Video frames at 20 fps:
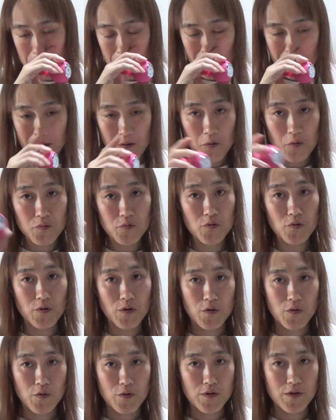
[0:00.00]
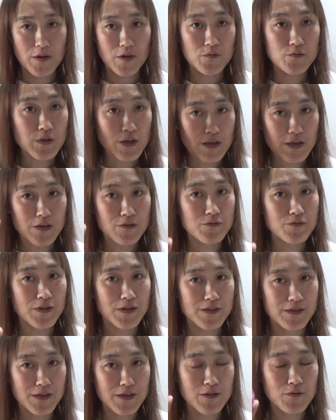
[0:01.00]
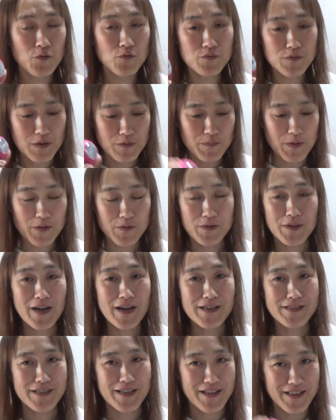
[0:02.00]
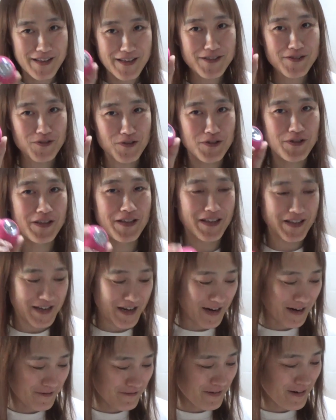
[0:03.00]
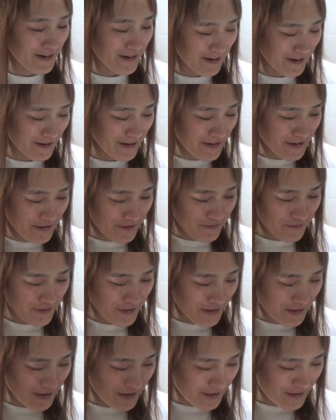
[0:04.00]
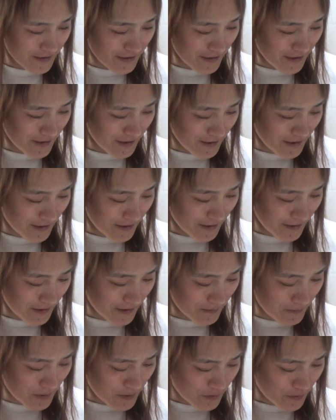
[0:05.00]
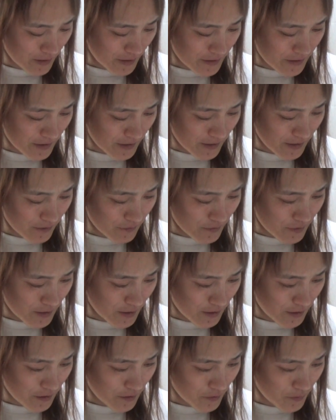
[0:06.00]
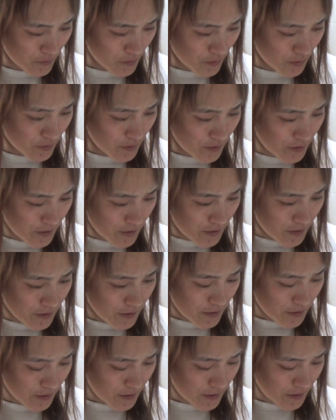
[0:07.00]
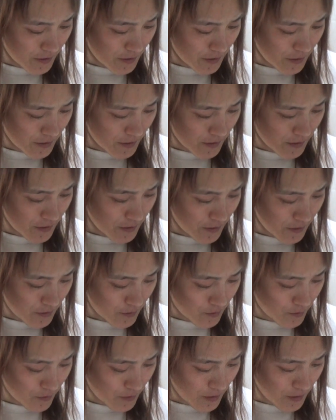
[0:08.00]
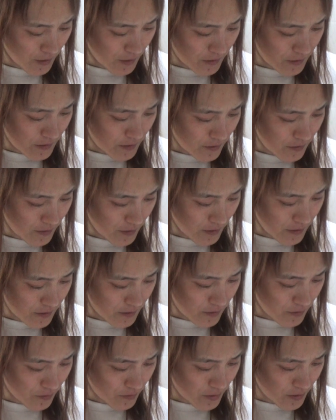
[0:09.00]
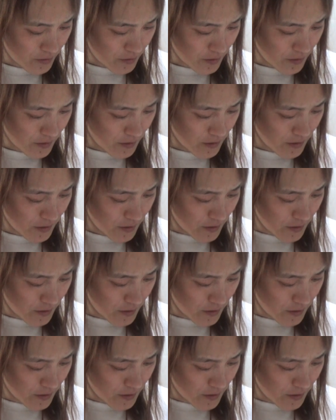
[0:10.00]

えー、お風呂でこれで歌聴くのやって、お歌うまく流したらね、ちょっとね、引っかかるから、歌流せれへんからね、今ちょっとあっちゃんネルしてんけども、えー、っとね、あっちゃん、あっちゃんの別に、